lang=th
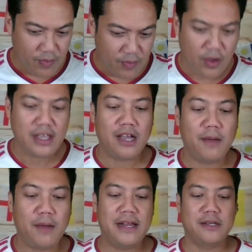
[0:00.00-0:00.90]
ก็ยิงเข้าไป
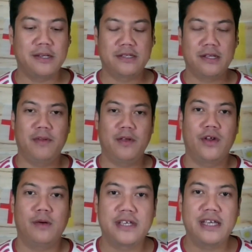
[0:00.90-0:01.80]
ได้สำเร็จสำหรับเดลเวล
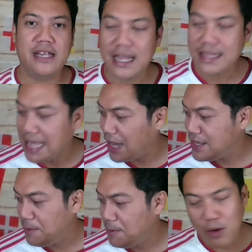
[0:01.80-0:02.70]
สกี้หน้าตา
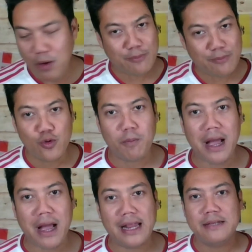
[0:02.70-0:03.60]
ยิ้มมีความสุขมาก
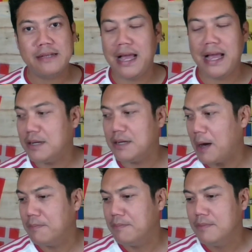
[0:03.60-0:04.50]
เลยแม้จะแบบ
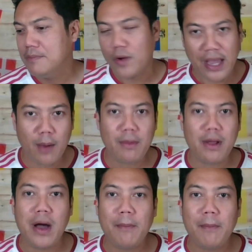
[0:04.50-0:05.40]
โอเคยอมรับค
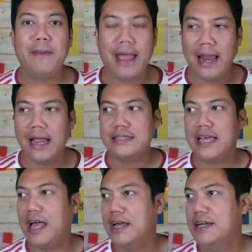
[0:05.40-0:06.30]
วามพ่ายแพ้แหละแต่
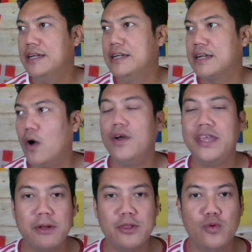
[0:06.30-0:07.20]
เขาก็ยิง
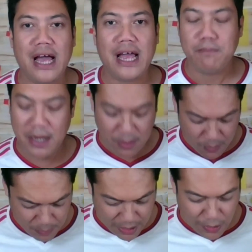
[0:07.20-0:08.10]
ประตูได้มัน
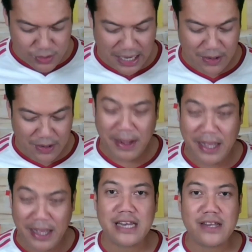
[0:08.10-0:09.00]
มันเข้าใจในแพช
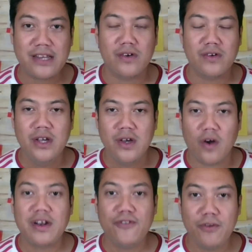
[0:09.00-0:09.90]
ชั่นของของ
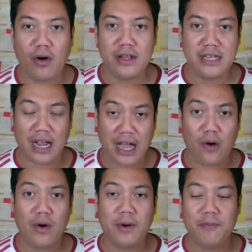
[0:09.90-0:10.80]
นักฟุตบอลอย่างเขา
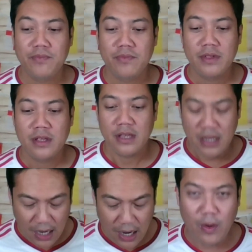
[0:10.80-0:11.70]
ว่าแบบ
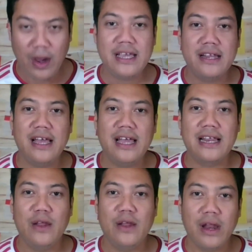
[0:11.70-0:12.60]
เอาวะยิงในอีก
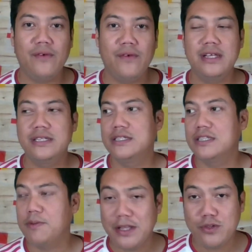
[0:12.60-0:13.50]
ลูกแล้วเว้ยถึง
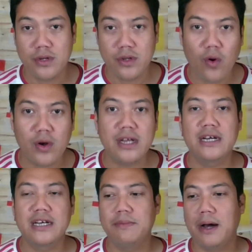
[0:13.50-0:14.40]
จะเป็นจุดโทษก็เถอะ
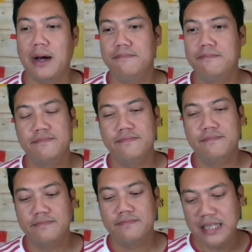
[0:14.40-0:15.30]
แต่แบบ
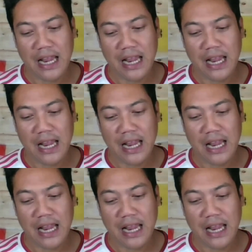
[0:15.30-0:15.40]
นี่แห